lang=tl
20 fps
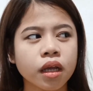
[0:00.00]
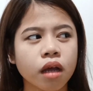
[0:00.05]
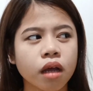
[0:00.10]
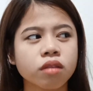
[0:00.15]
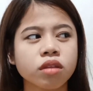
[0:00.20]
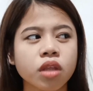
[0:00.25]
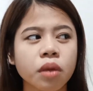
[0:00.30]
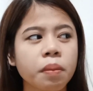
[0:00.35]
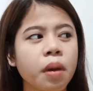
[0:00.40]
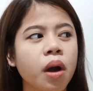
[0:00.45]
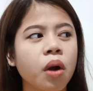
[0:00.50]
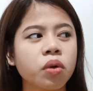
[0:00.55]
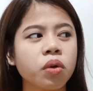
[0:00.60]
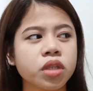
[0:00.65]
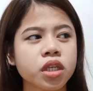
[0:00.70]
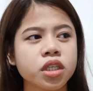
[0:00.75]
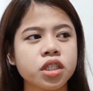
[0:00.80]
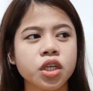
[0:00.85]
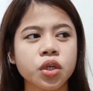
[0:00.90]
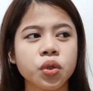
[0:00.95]
ang taba ko
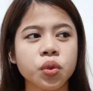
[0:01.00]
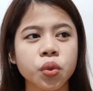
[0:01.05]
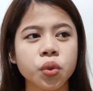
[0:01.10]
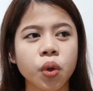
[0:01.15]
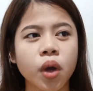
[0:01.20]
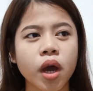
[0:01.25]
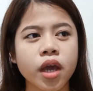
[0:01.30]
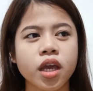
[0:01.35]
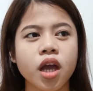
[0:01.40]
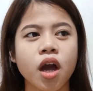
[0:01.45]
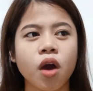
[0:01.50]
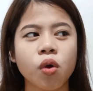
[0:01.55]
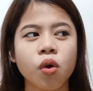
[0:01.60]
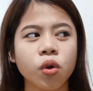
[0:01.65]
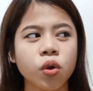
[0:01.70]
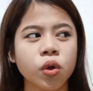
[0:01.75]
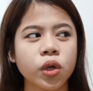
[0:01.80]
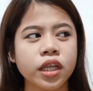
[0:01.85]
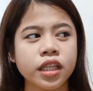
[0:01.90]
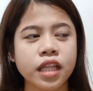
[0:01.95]
na siguro kaya
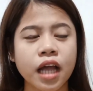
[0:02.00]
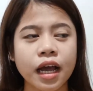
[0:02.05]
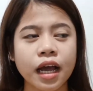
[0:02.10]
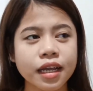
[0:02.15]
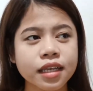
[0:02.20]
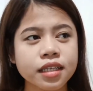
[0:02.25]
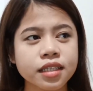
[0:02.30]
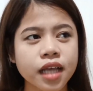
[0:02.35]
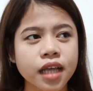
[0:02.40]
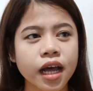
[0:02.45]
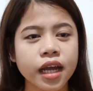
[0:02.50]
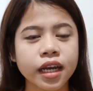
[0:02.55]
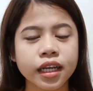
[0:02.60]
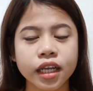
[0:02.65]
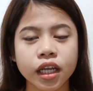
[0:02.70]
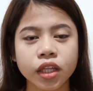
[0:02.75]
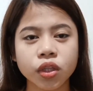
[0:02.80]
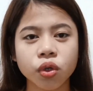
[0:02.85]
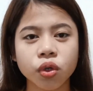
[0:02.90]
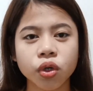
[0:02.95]
ko inaasar
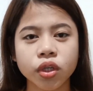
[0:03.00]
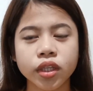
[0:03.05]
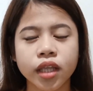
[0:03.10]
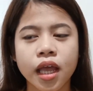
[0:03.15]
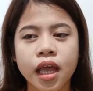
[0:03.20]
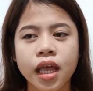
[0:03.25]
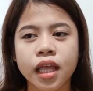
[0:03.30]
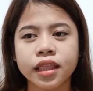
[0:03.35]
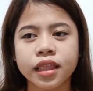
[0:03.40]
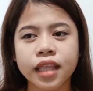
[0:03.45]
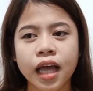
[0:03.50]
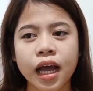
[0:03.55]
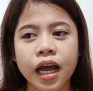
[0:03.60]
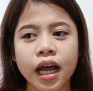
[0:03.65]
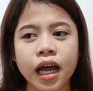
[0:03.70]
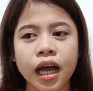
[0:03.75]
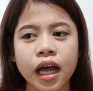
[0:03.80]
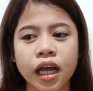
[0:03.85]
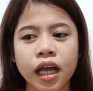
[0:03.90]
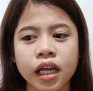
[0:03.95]
yun,
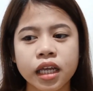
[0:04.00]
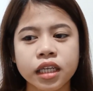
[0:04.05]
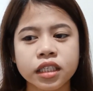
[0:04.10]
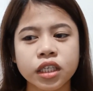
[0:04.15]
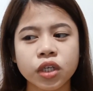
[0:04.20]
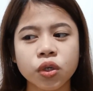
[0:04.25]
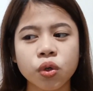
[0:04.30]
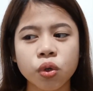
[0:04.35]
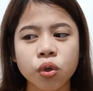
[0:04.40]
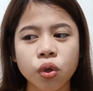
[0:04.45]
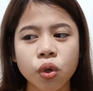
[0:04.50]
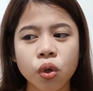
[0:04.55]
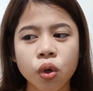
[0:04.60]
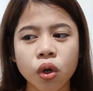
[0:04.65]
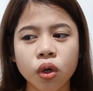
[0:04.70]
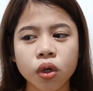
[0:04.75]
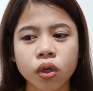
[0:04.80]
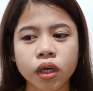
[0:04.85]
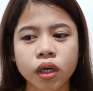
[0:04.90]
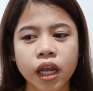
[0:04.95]
na siguro
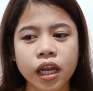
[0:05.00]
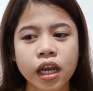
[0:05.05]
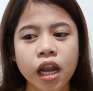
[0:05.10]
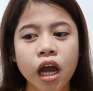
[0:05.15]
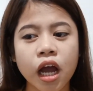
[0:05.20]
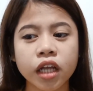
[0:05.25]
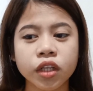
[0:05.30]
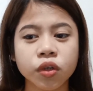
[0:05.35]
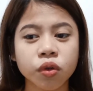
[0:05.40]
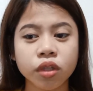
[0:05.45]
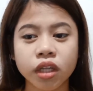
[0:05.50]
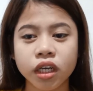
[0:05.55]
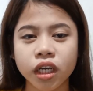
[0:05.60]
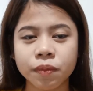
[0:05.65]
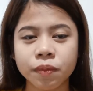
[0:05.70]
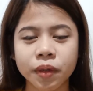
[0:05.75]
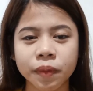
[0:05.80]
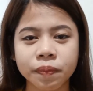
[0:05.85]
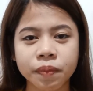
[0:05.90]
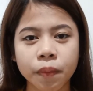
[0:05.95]
kailangan ko na
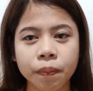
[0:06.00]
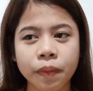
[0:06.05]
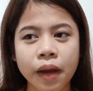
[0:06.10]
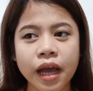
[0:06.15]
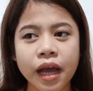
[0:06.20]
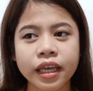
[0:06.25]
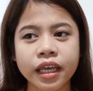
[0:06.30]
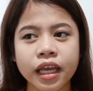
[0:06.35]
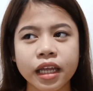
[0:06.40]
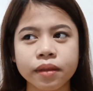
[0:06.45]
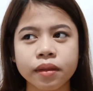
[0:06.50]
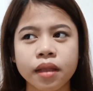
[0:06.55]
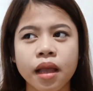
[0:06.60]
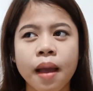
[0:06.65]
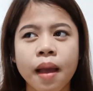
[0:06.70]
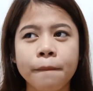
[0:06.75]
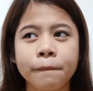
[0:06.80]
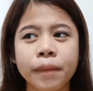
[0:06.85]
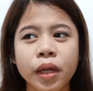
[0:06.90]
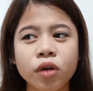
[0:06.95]
rin magpapayat.
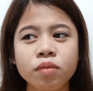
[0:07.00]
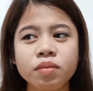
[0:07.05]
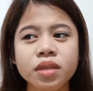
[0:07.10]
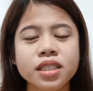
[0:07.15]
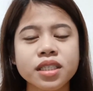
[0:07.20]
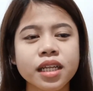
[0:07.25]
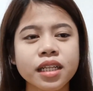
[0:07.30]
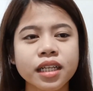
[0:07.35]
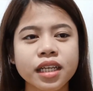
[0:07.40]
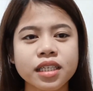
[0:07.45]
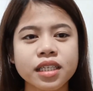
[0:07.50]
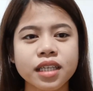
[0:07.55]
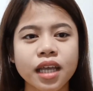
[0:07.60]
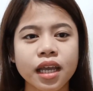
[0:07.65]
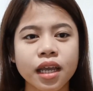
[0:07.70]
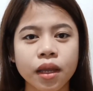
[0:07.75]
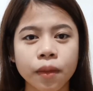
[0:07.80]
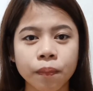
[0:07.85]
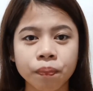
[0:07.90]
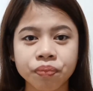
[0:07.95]
Pero minsan
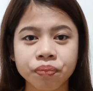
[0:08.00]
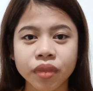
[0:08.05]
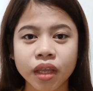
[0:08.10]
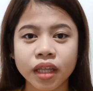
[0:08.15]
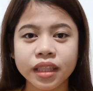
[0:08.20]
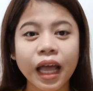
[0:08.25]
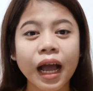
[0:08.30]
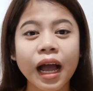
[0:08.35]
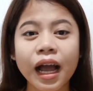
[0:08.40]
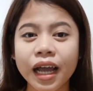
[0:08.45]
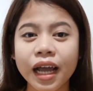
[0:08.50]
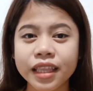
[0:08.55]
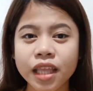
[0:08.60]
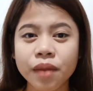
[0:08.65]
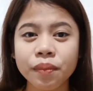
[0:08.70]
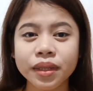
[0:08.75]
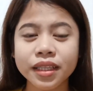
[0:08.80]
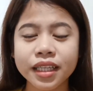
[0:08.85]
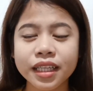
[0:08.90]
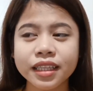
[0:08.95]
kasi,
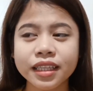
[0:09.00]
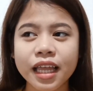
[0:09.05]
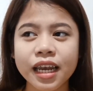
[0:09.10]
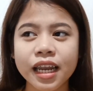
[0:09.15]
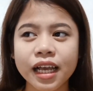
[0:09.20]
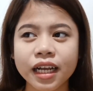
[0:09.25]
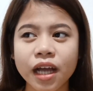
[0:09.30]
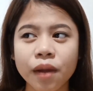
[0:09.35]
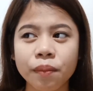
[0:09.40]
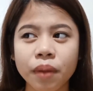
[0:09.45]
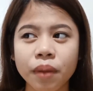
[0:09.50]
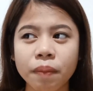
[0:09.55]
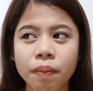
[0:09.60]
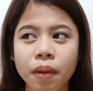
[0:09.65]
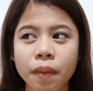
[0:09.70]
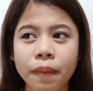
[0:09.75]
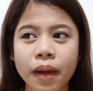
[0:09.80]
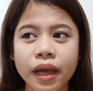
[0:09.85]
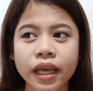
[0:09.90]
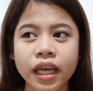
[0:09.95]
nakakatama din talagang
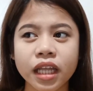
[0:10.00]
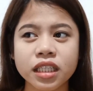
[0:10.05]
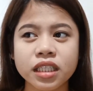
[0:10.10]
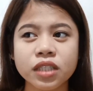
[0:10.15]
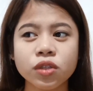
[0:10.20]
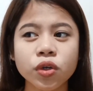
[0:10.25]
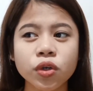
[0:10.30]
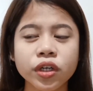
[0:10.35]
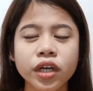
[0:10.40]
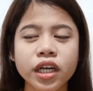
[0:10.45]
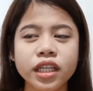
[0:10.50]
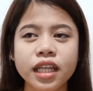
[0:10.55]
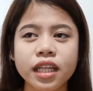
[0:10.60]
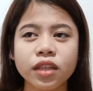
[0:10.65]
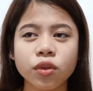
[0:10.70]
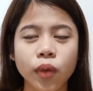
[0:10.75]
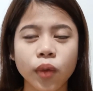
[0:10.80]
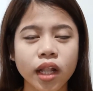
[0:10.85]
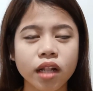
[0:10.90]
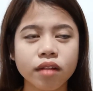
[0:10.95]
magpapayat. Nung grade
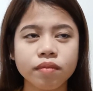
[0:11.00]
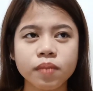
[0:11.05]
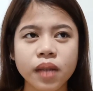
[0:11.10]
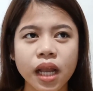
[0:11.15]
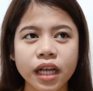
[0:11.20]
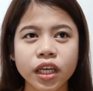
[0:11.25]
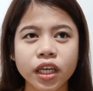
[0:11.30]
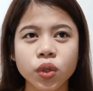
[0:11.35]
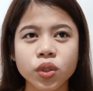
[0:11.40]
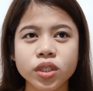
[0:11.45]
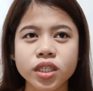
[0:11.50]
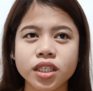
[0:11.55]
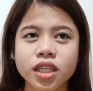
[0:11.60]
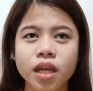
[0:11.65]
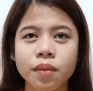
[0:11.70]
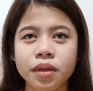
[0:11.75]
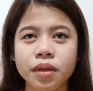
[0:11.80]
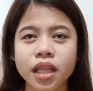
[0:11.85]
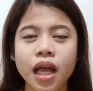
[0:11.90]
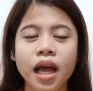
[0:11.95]
12, lagi ko
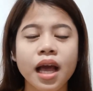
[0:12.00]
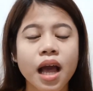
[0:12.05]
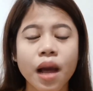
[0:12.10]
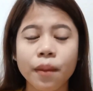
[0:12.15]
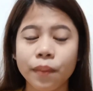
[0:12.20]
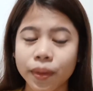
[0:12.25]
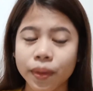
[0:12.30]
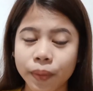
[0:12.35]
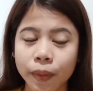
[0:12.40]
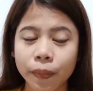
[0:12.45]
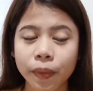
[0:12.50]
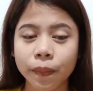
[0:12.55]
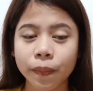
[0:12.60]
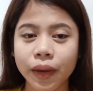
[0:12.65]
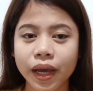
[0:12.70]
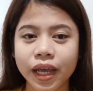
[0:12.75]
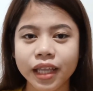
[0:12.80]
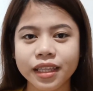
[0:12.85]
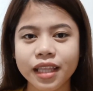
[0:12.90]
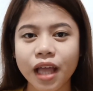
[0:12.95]
sinasabi na
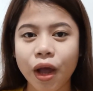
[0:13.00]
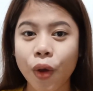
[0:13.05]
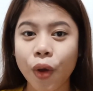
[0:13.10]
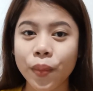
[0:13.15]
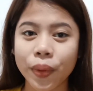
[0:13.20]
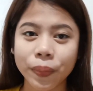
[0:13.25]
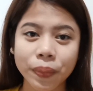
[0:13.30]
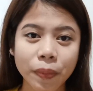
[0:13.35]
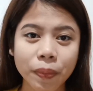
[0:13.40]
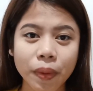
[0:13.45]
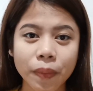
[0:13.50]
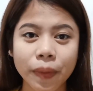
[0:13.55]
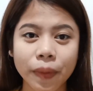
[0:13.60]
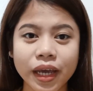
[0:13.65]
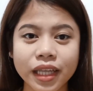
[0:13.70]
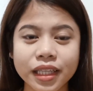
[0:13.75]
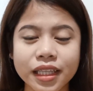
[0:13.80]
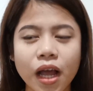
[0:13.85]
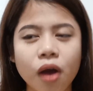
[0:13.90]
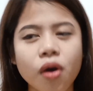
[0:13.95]
magpapapayat na ako,
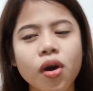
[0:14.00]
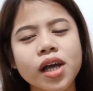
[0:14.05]
magpapapayat na